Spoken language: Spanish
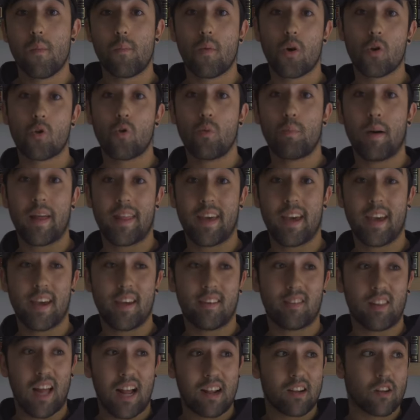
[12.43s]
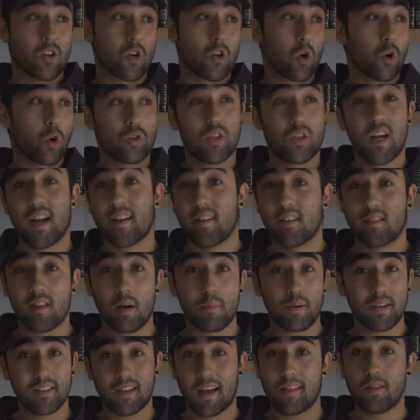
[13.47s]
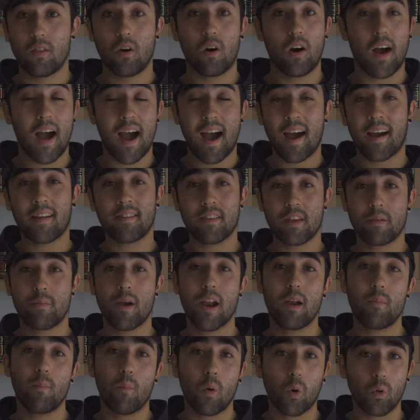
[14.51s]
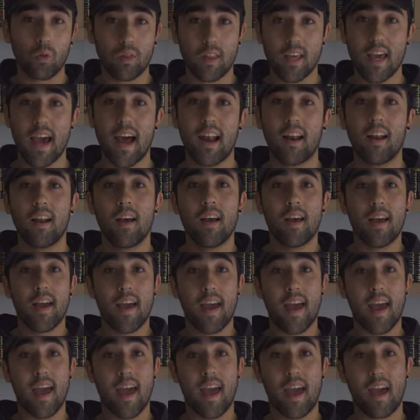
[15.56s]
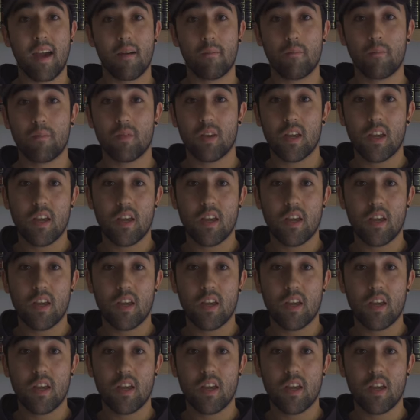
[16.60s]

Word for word: por culpa de esta cosa que está pasando a nivel mundial eh,